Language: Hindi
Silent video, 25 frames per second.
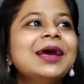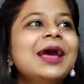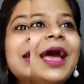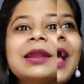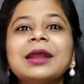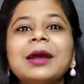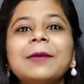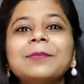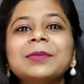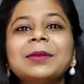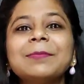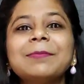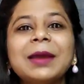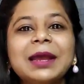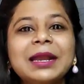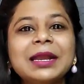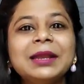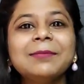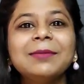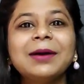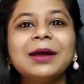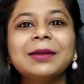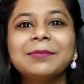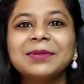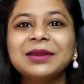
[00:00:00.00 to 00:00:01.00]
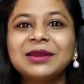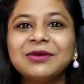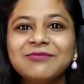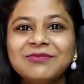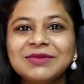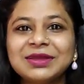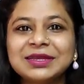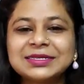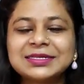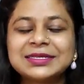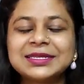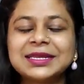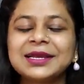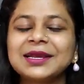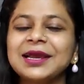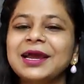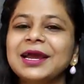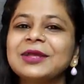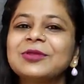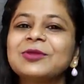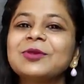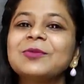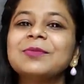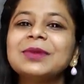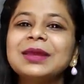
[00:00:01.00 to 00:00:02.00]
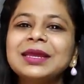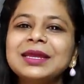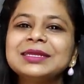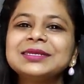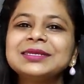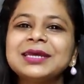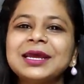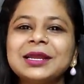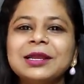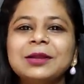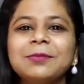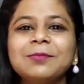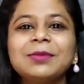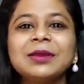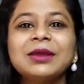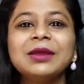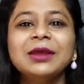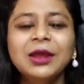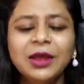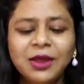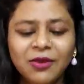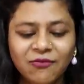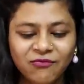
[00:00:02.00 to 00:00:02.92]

अगर आपने पहली बार मेरा फेस देखा है तो मैं ये चैनल पे